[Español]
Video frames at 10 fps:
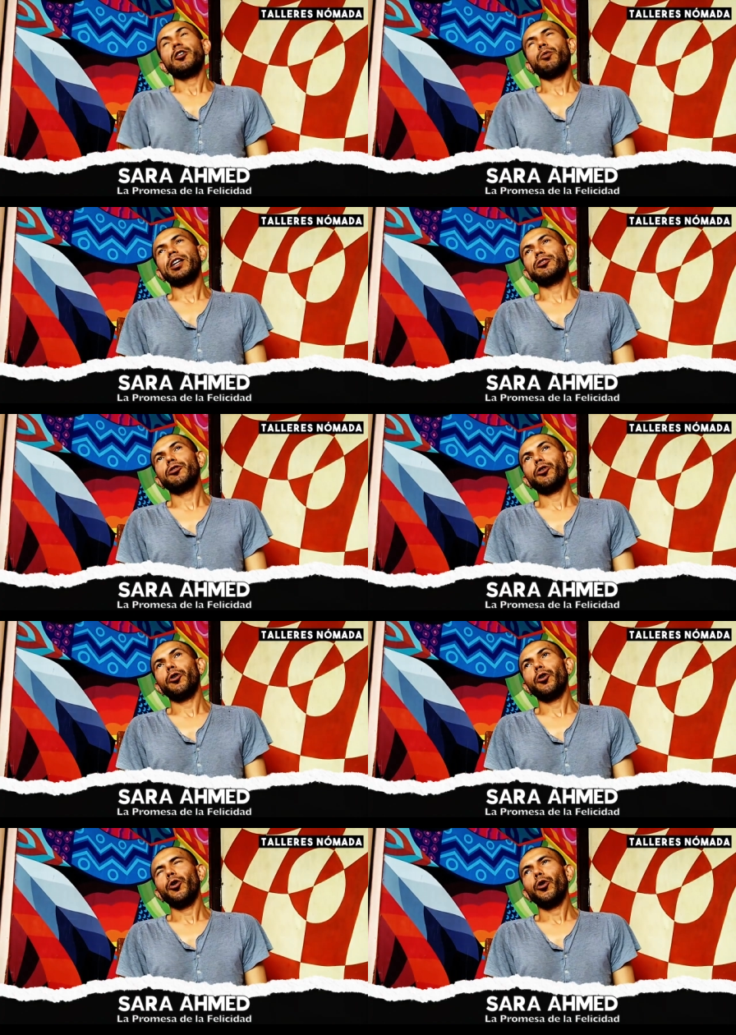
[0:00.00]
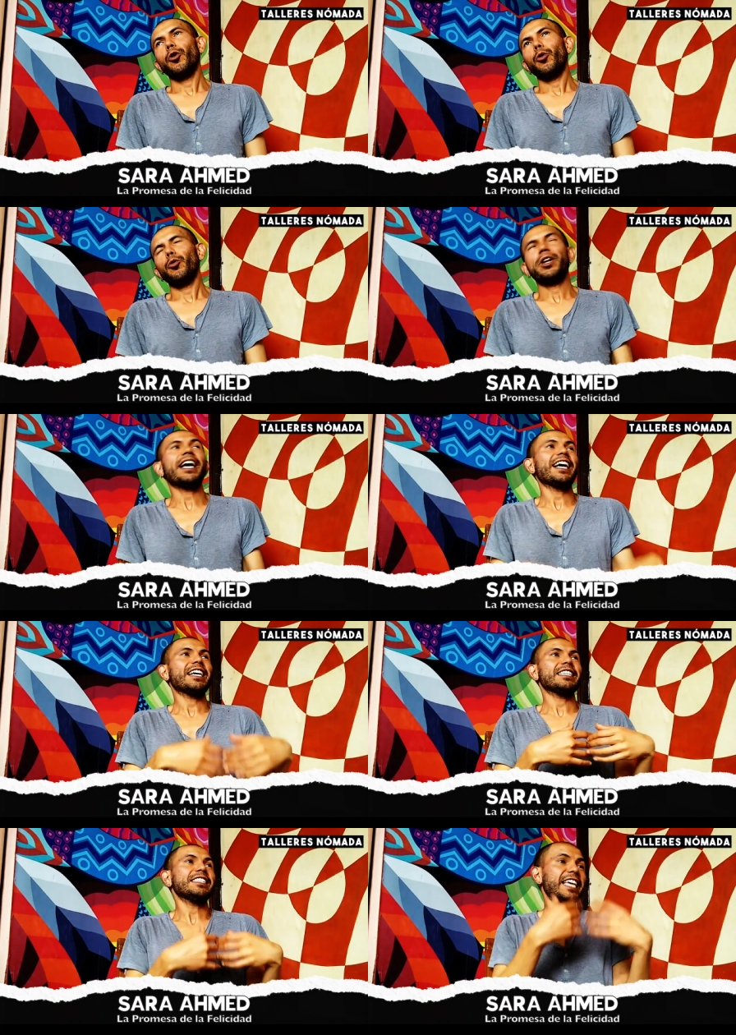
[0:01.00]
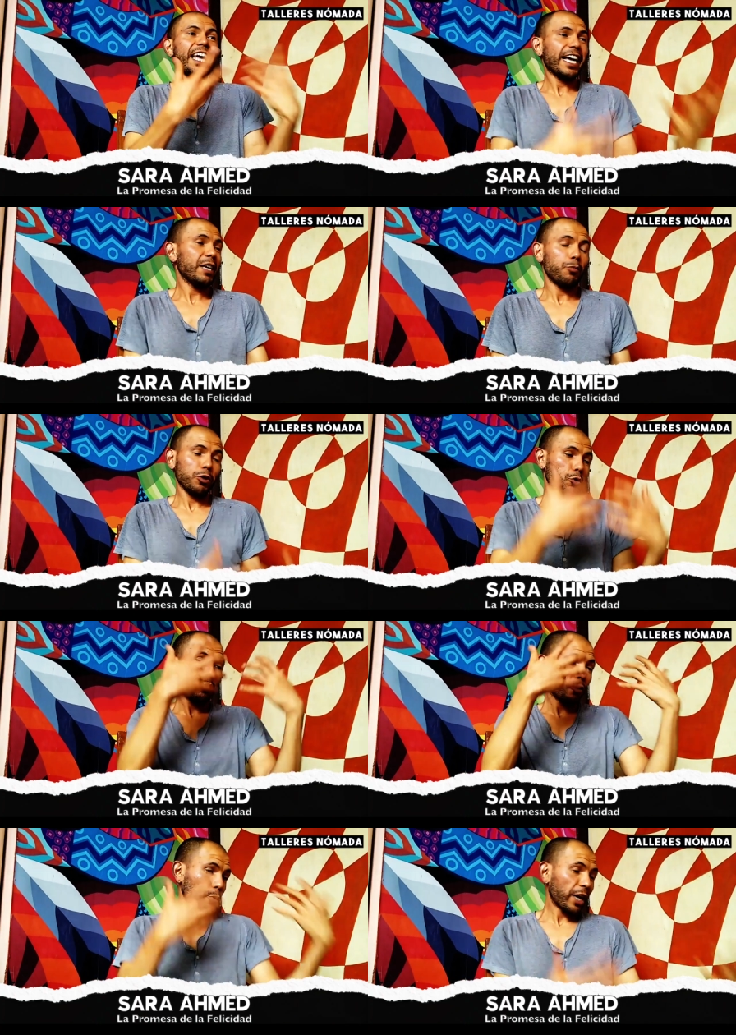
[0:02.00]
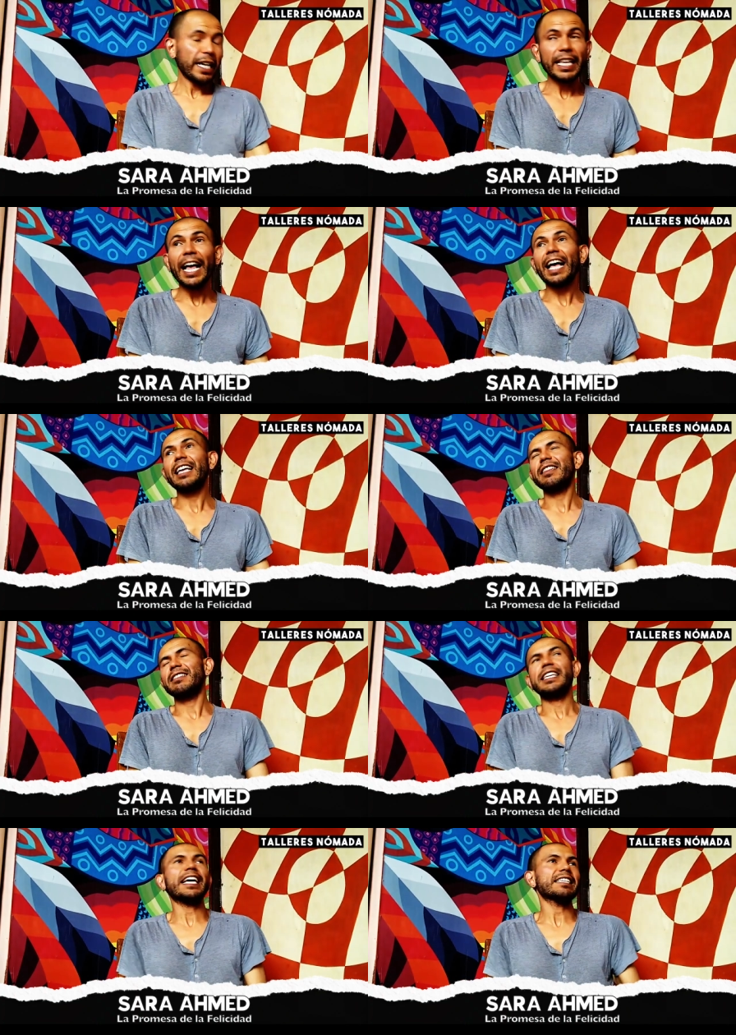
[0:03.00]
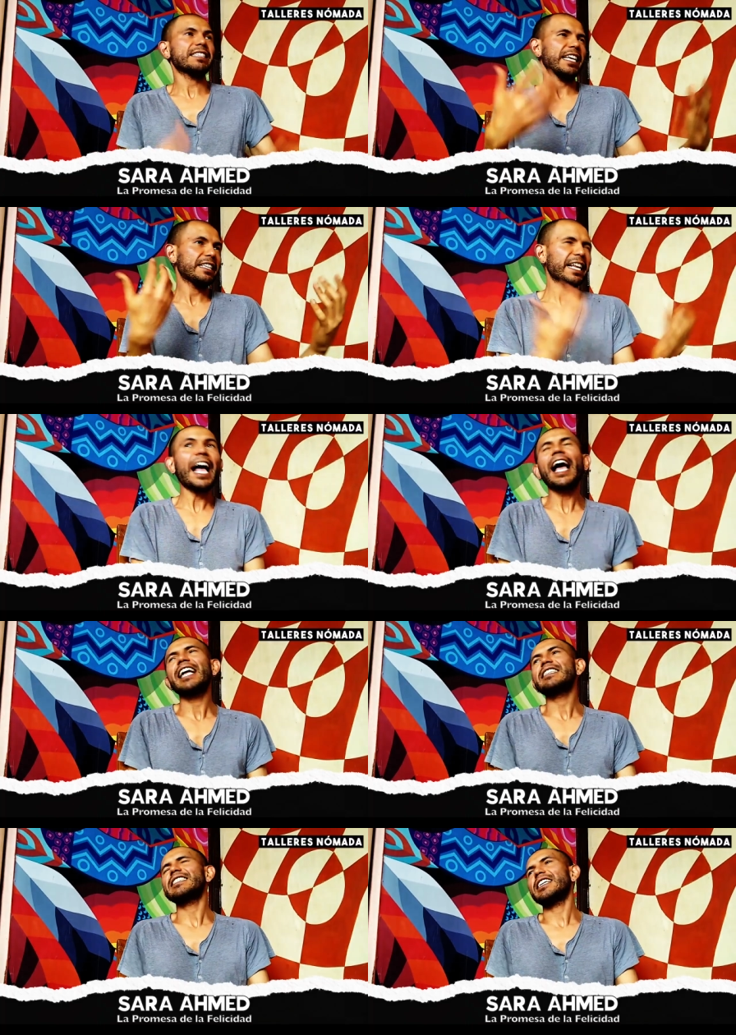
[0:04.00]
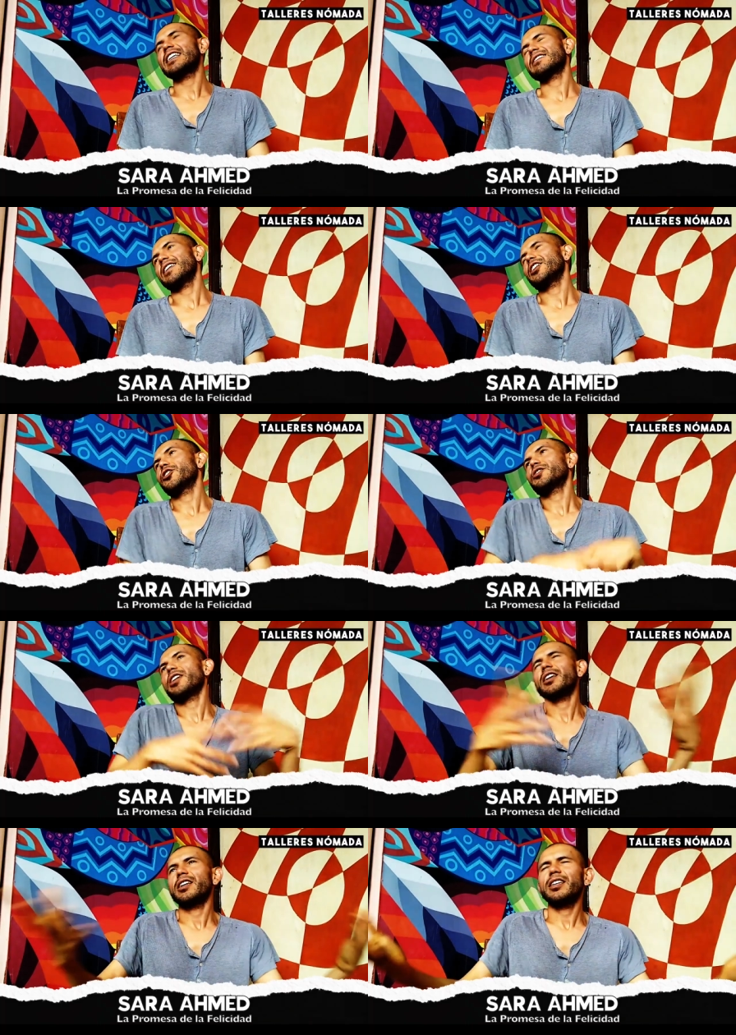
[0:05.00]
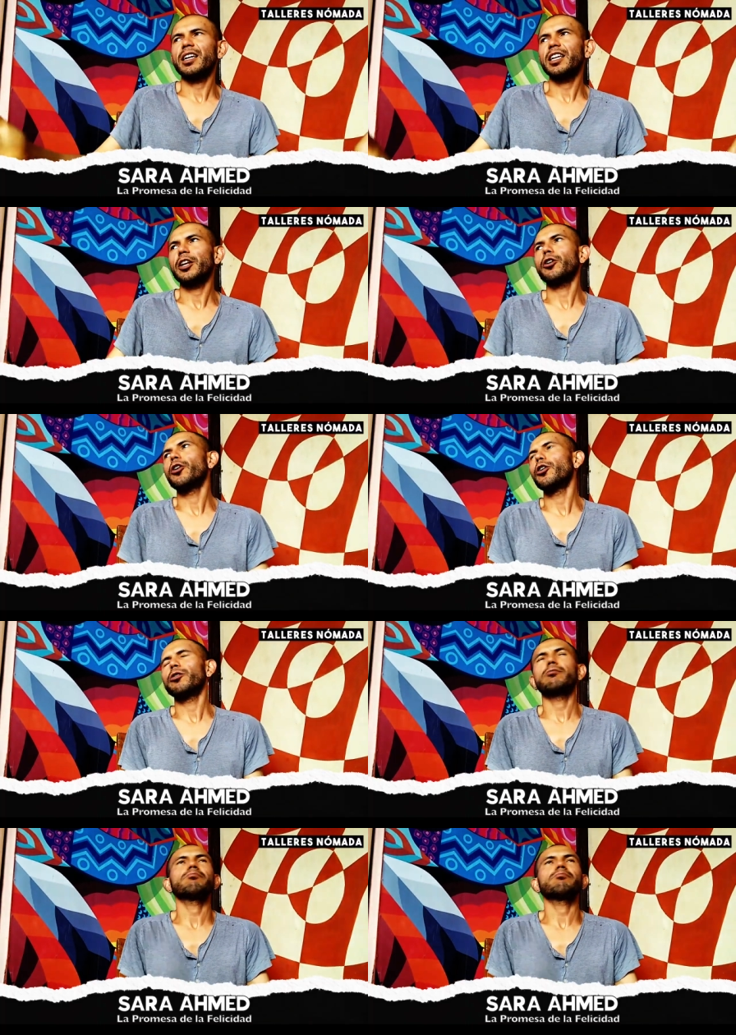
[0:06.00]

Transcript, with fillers: Cuando una llega y por su corporalidad, dígase trans, dígase, no sé, género